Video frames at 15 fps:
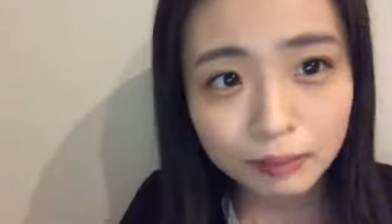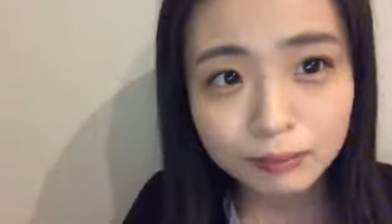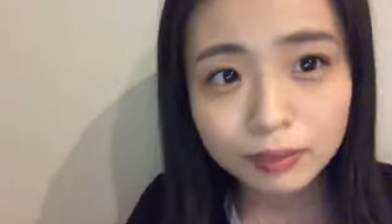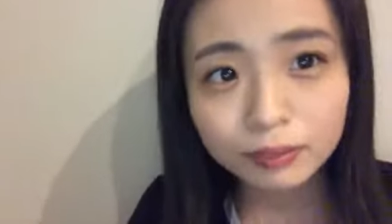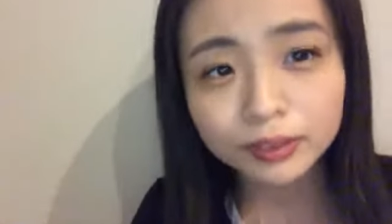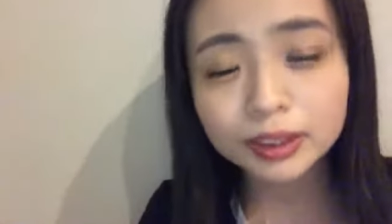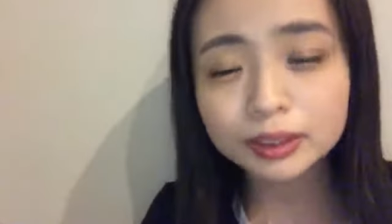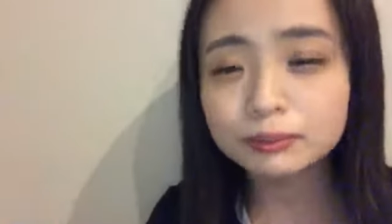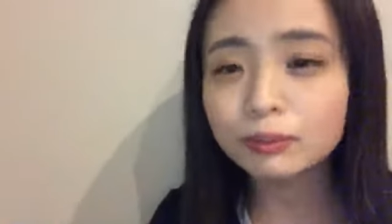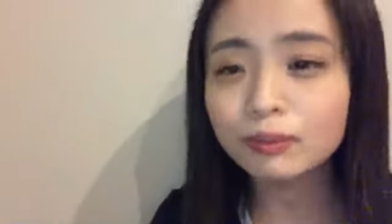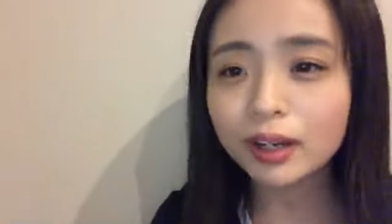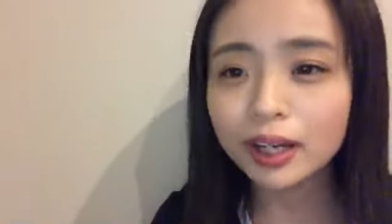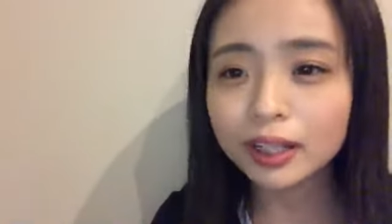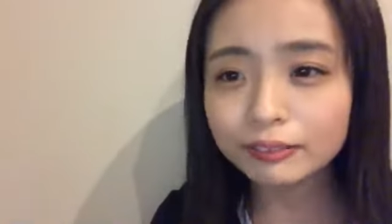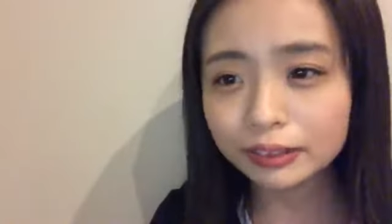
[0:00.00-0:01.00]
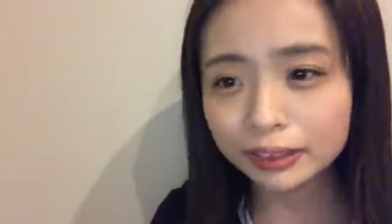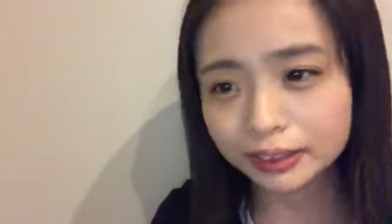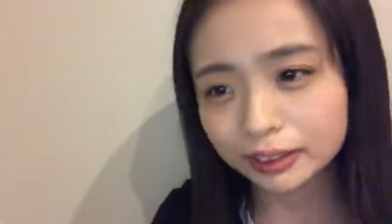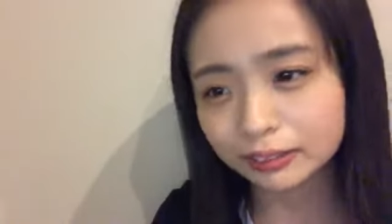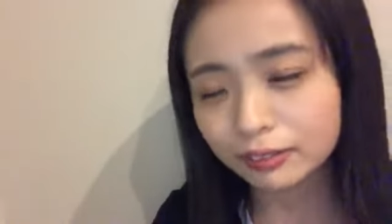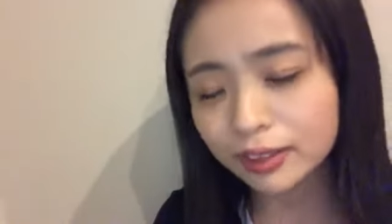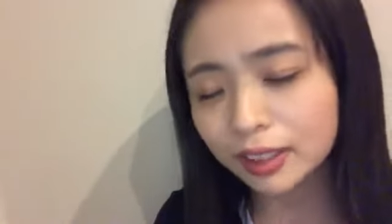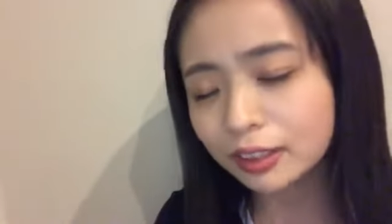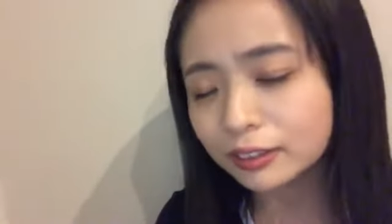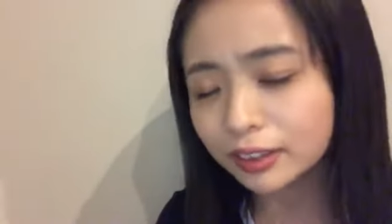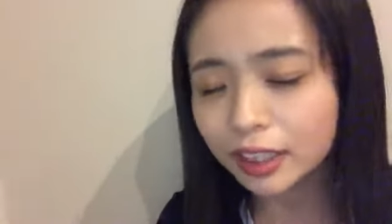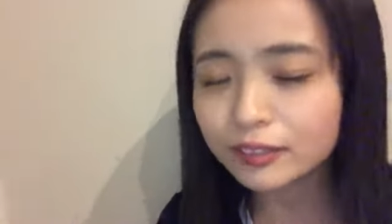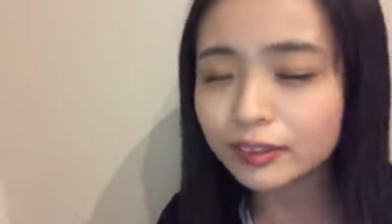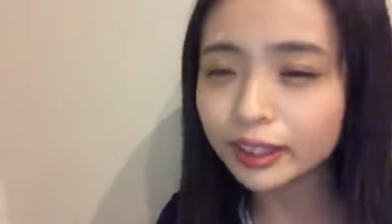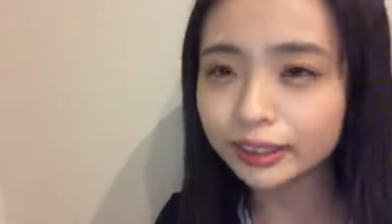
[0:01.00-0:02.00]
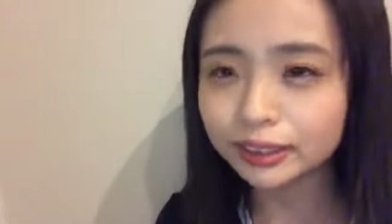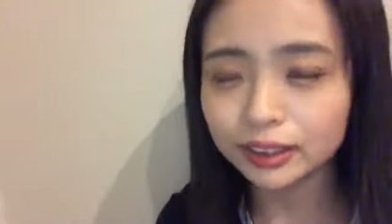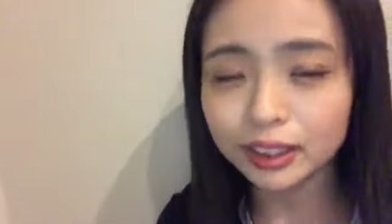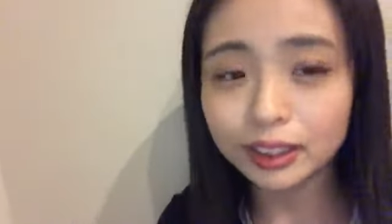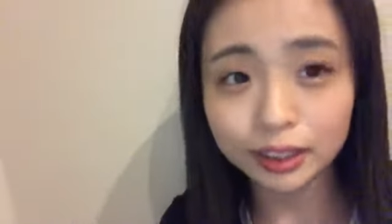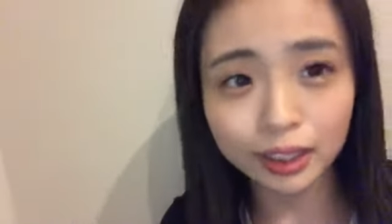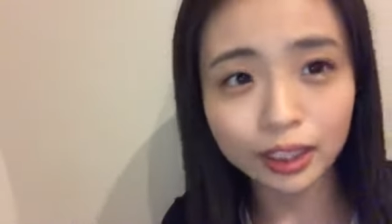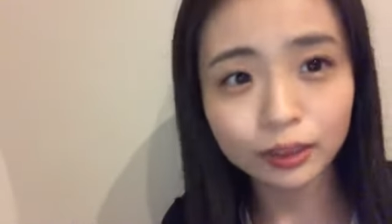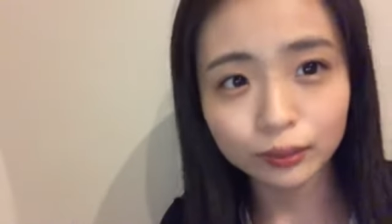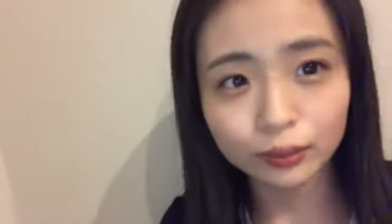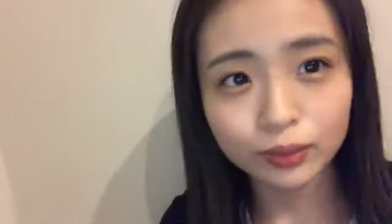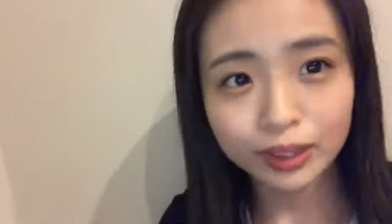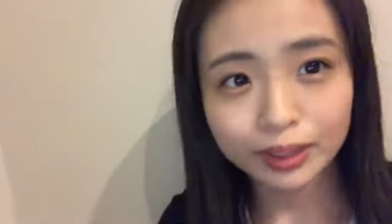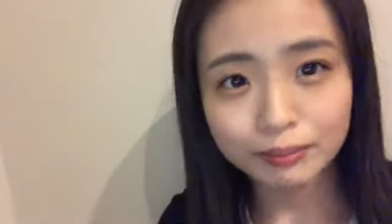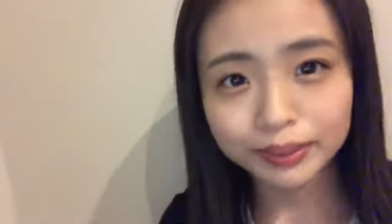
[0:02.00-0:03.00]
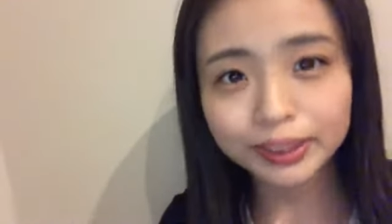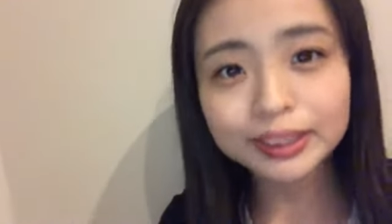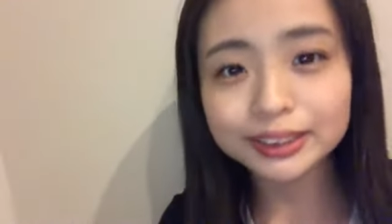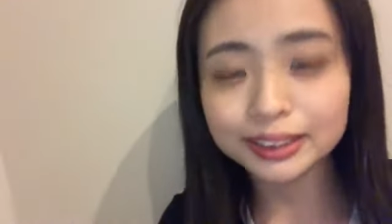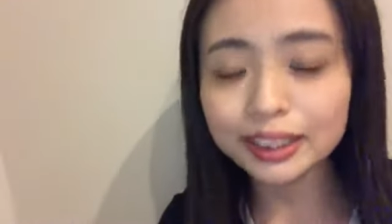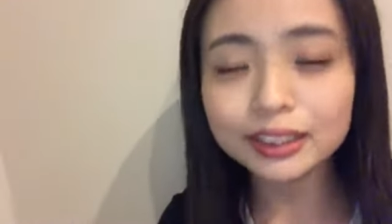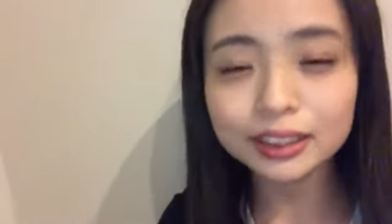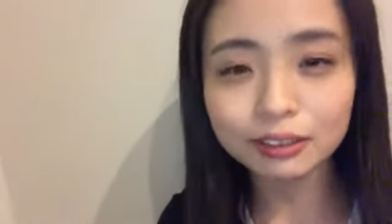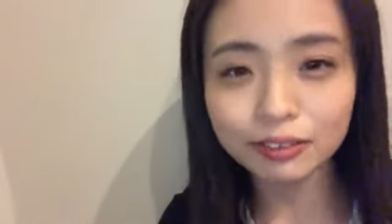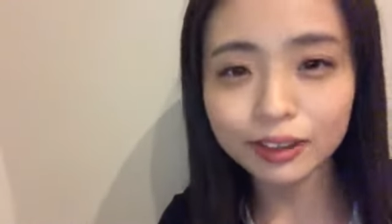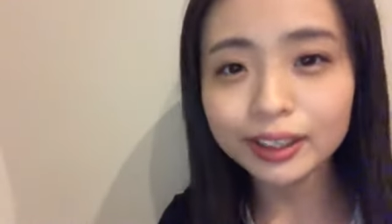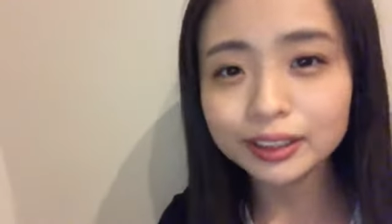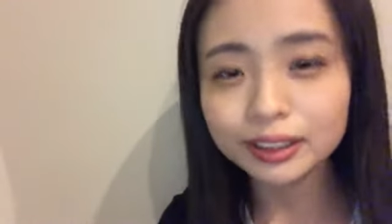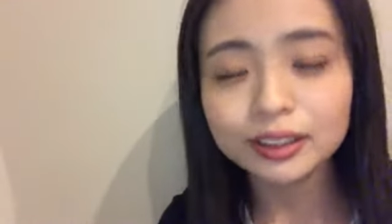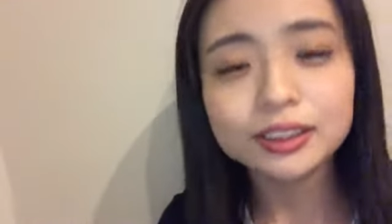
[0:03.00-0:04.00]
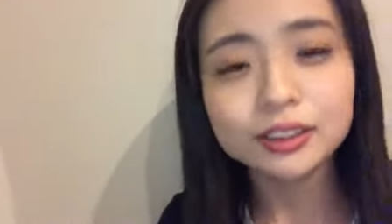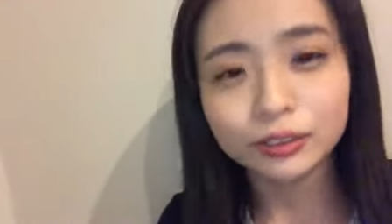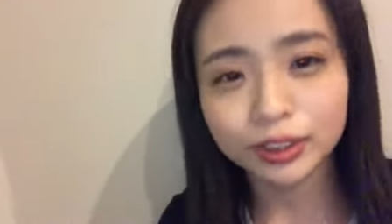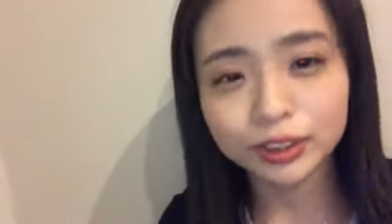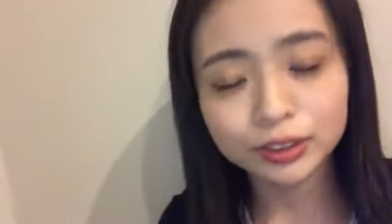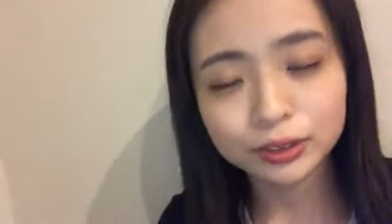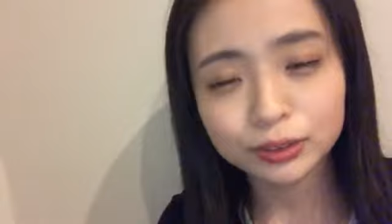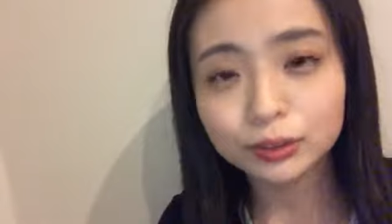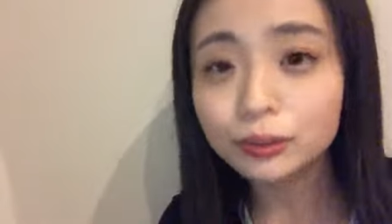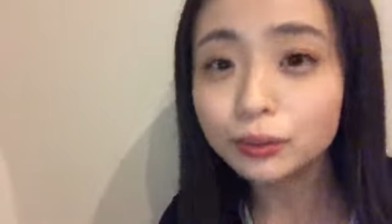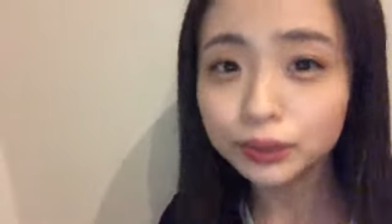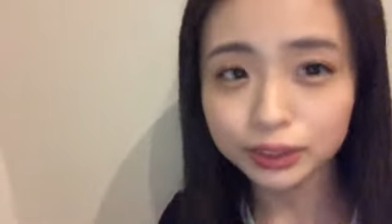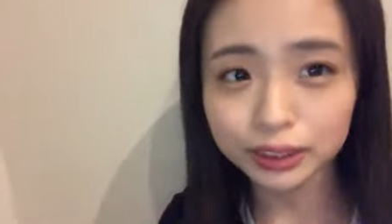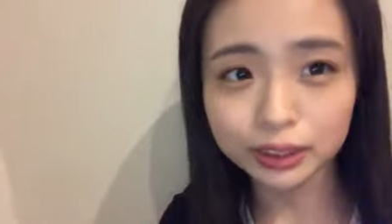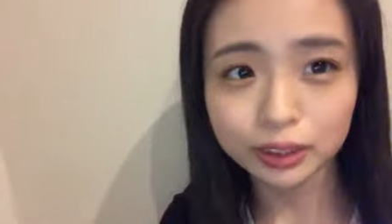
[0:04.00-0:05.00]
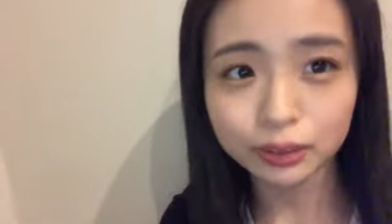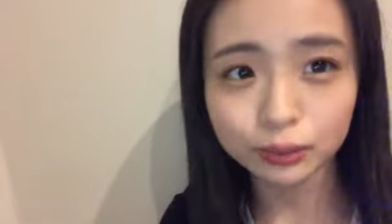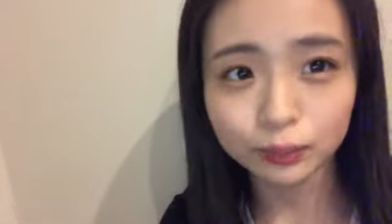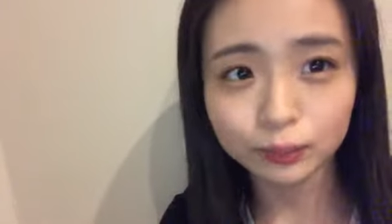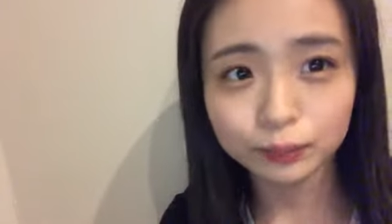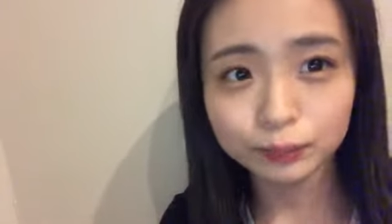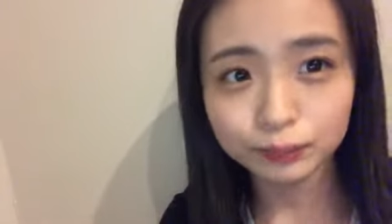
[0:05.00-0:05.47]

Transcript: まあ私も若いわけじゃ若くないわけじゃないんだけどまた違った若さですよね中高生だと